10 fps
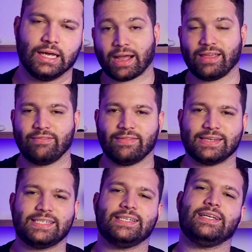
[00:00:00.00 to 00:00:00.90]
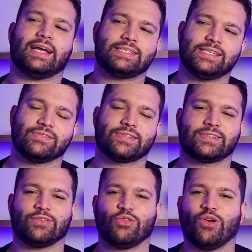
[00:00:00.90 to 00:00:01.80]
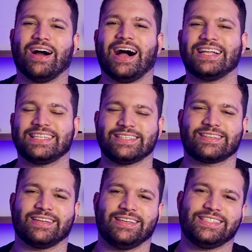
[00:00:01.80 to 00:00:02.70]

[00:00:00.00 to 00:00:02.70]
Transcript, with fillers: para investir em ativos tão voláteis ali,